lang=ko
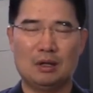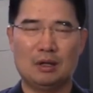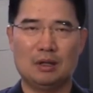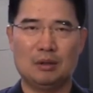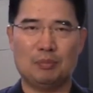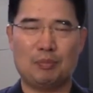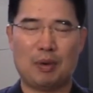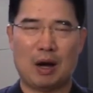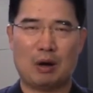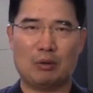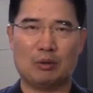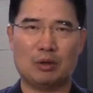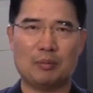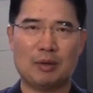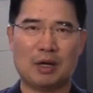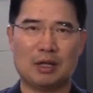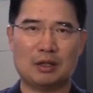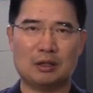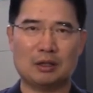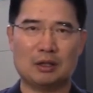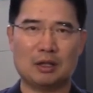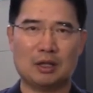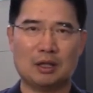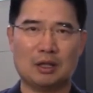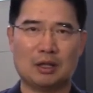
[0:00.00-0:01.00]
이 바울이
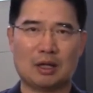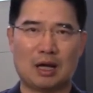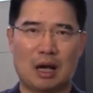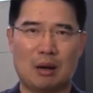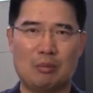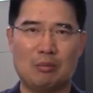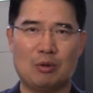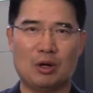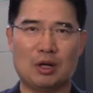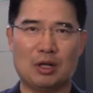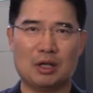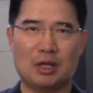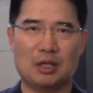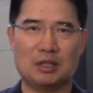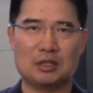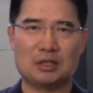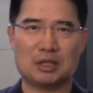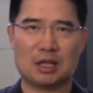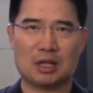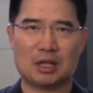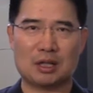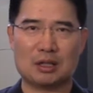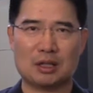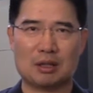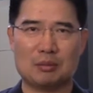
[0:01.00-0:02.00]
만약에 감옥 안에 있지
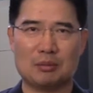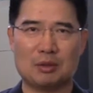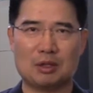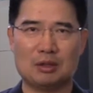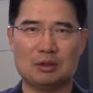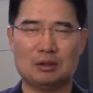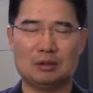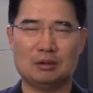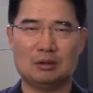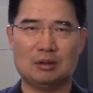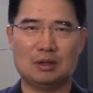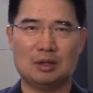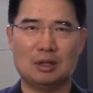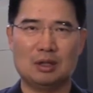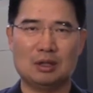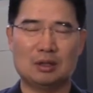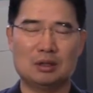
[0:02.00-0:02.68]
않았다면은